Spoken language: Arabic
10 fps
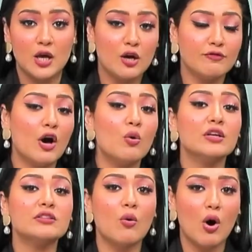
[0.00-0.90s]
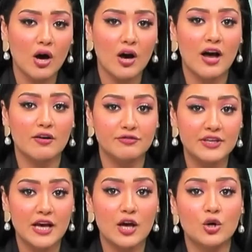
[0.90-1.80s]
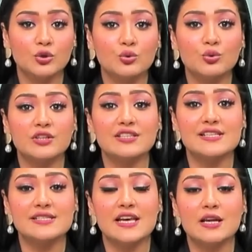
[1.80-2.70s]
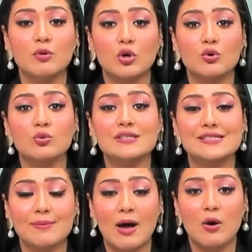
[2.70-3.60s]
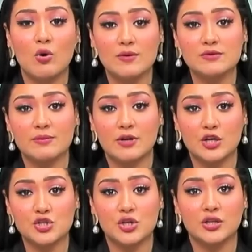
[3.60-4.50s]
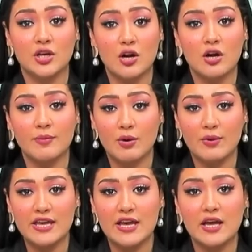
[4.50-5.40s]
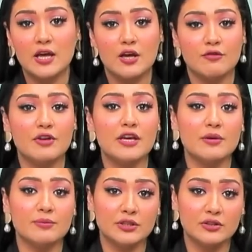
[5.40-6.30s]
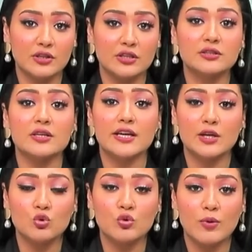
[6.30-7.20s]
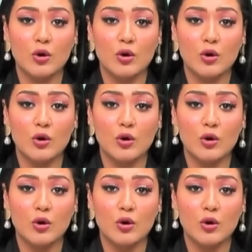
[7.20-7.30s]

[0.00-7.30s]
فهو توقع فيها حدوث زلزال بقوة 7.5 درجة مئوية في منطقة جنوب